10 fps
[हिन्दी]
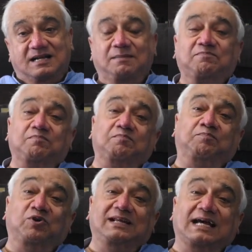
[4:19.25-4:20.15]
तब
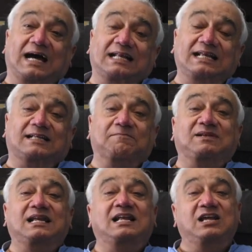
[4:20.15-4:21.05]
बुनियादी
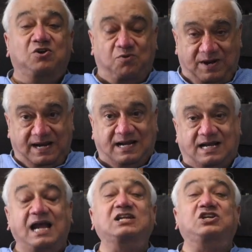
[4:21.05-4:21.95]
तब्दीली हुई
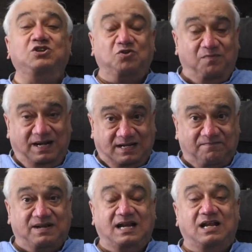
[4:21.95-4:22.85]
कई चीज़ों में
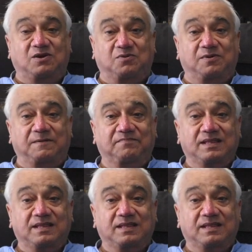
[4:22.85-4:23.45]
तब्दीली हुई